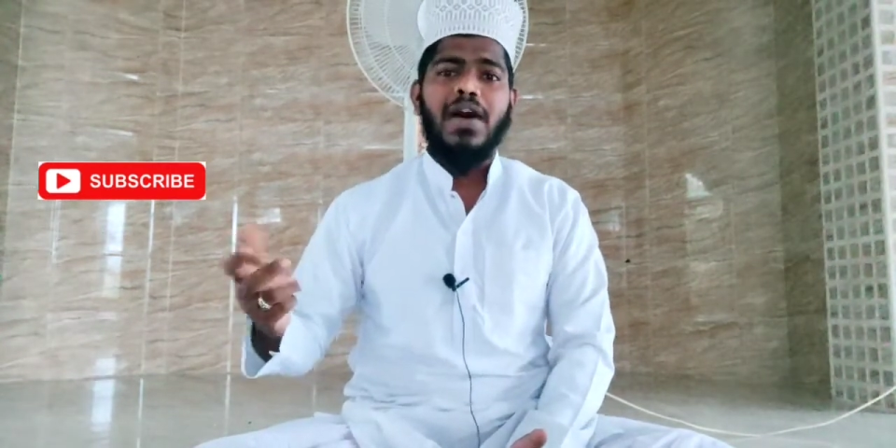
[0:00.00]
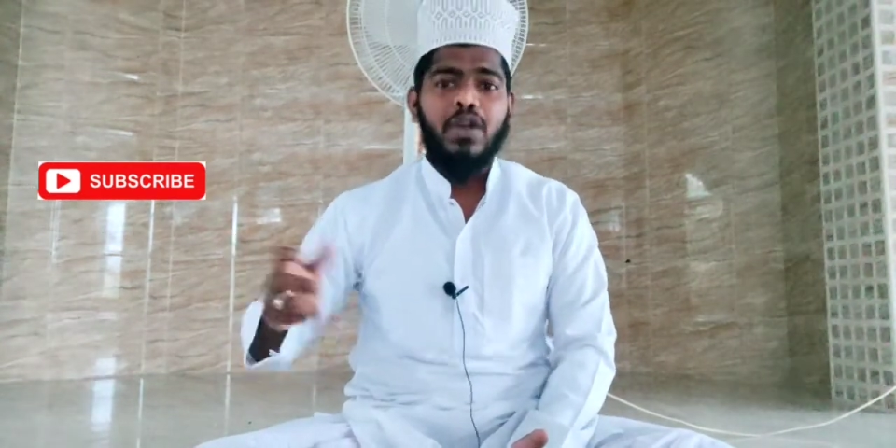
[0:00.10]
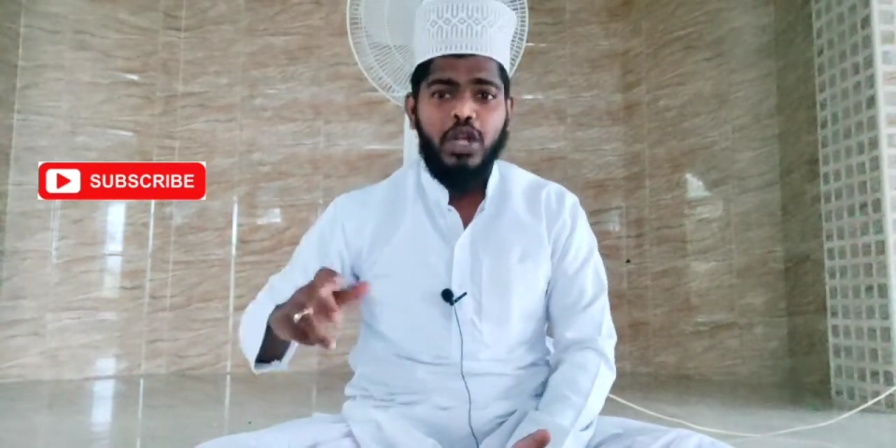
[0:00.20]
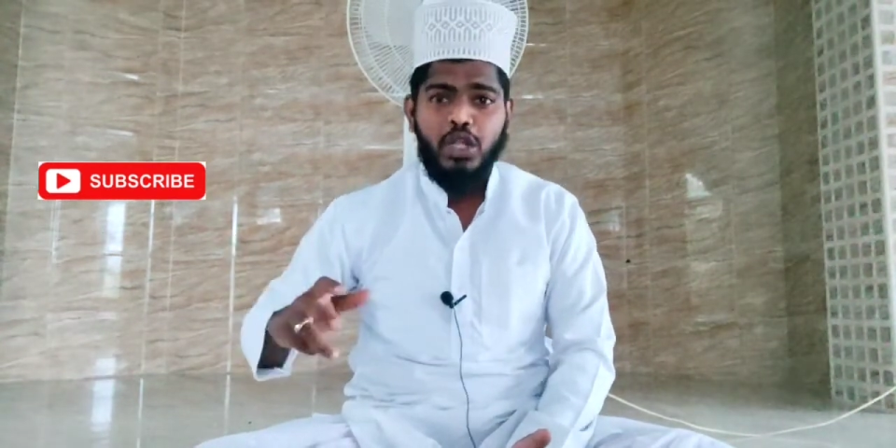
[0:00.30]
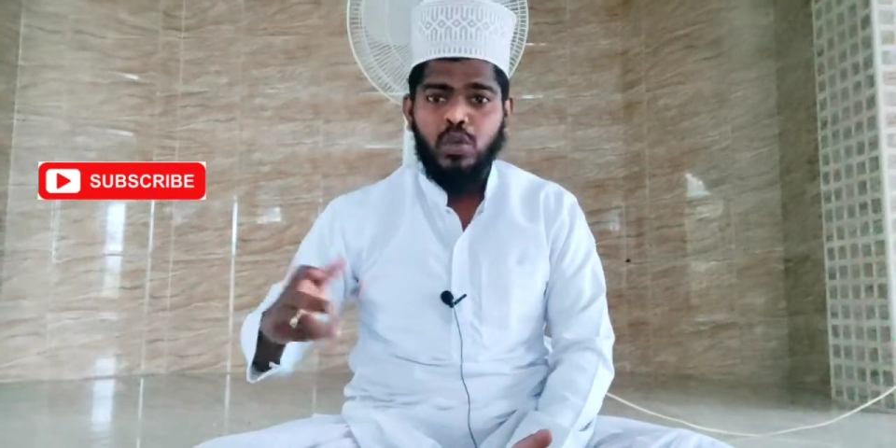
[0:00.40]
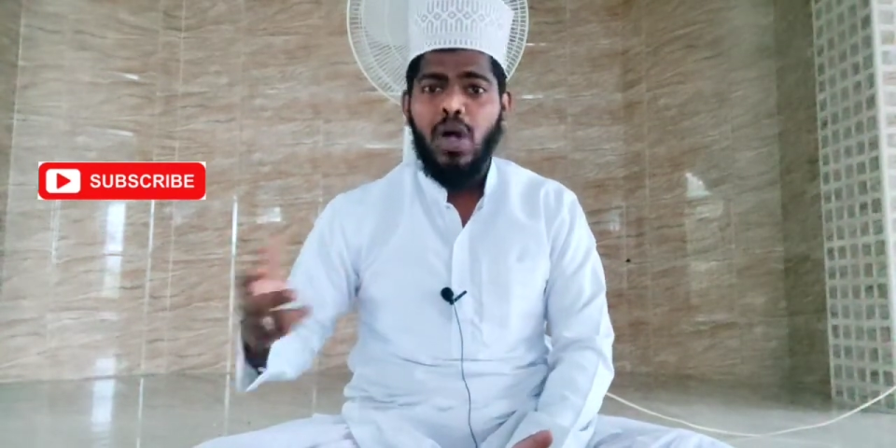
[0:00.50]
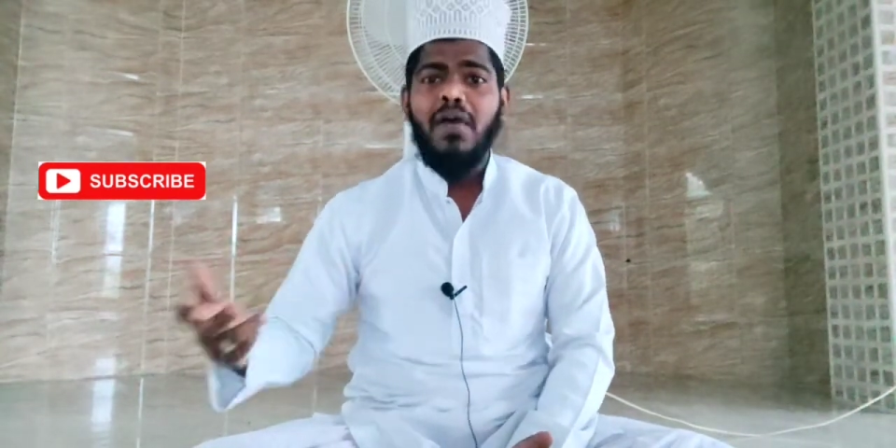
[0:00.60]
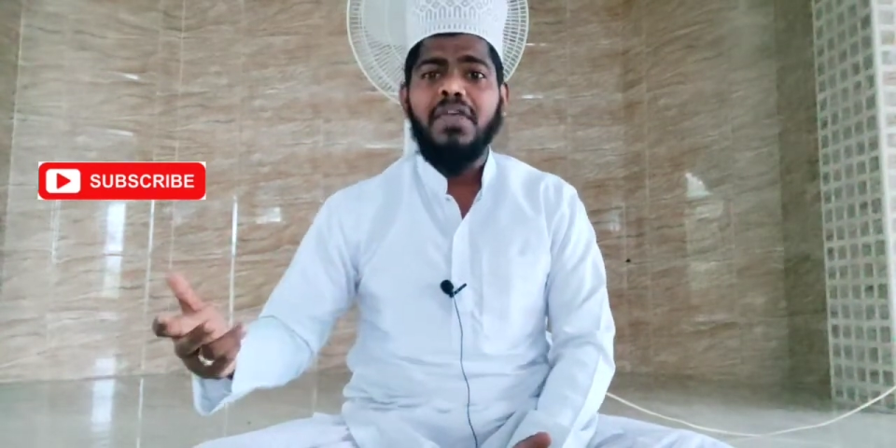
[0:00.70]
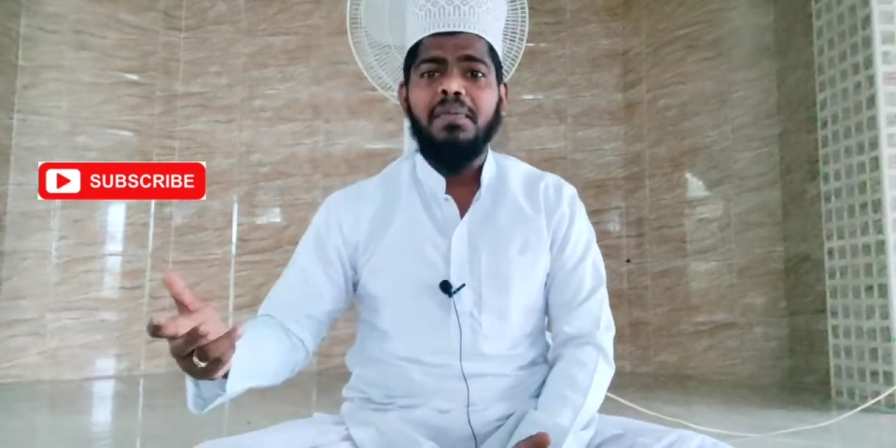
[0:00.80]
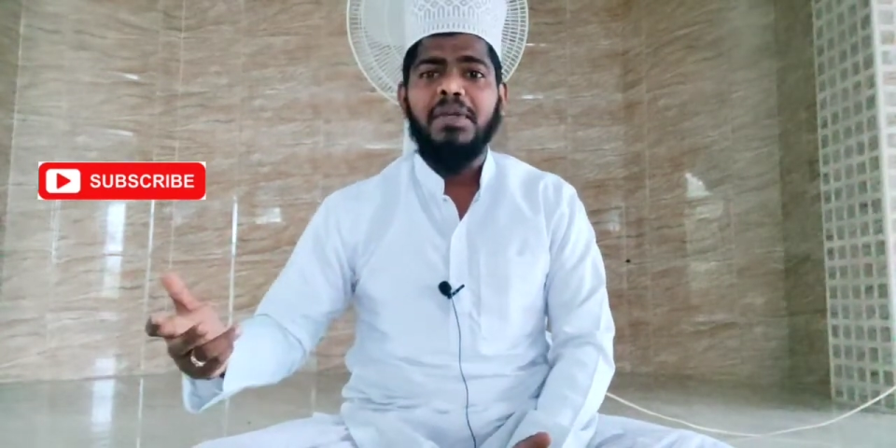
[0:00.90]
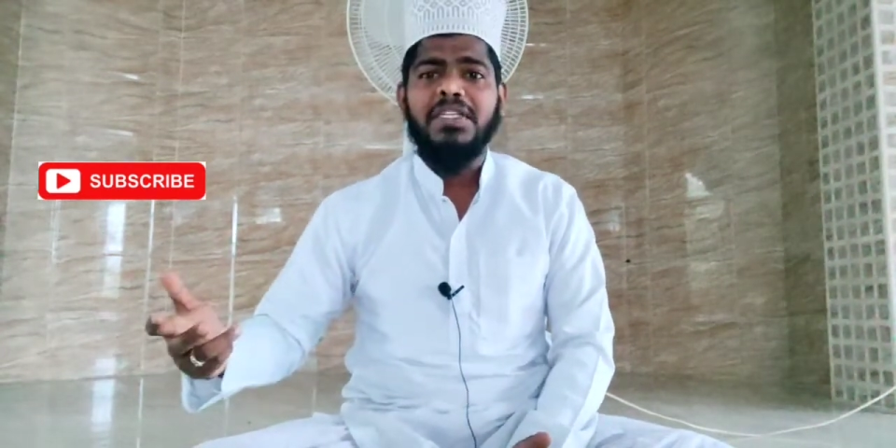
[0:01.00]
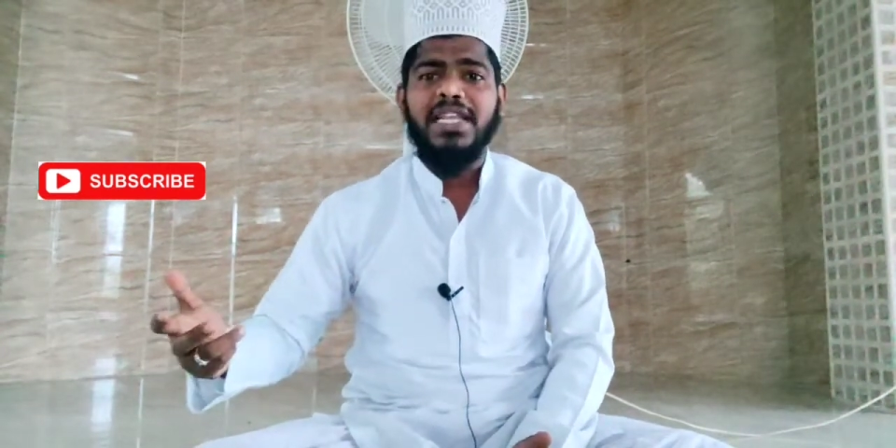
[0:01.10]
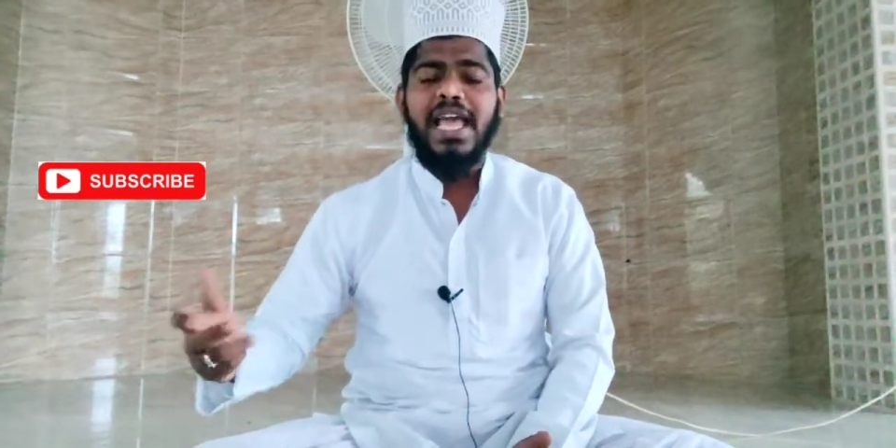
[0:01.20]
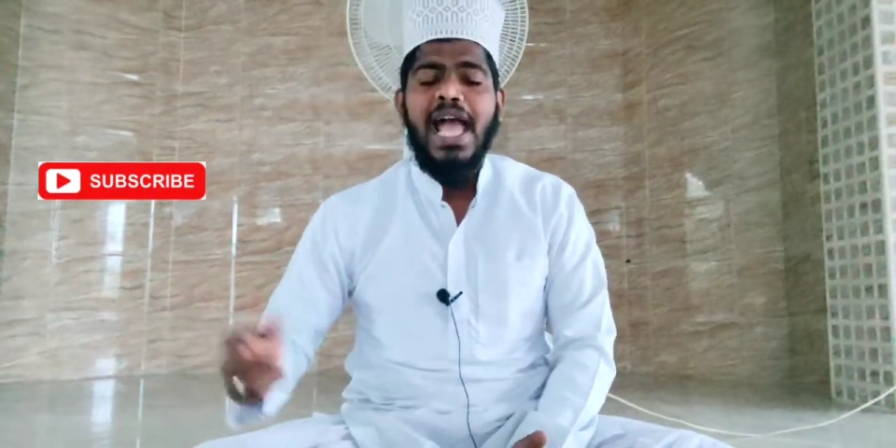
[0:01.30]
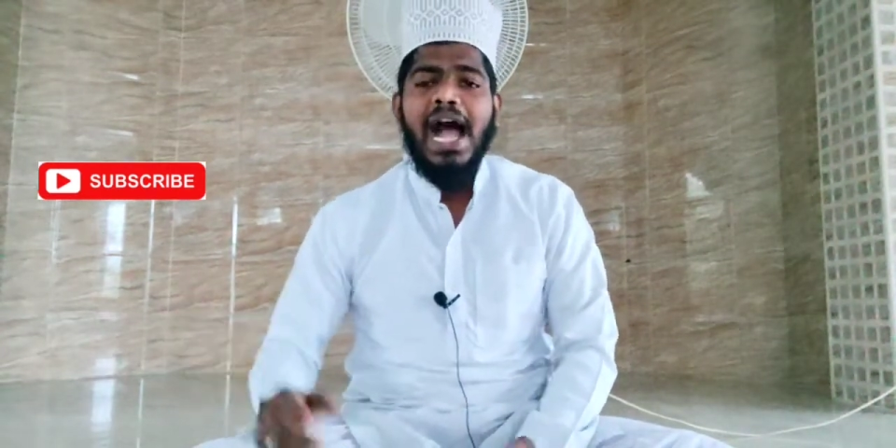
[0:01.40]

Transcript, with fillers: அவருடைய துவாவை பெற்று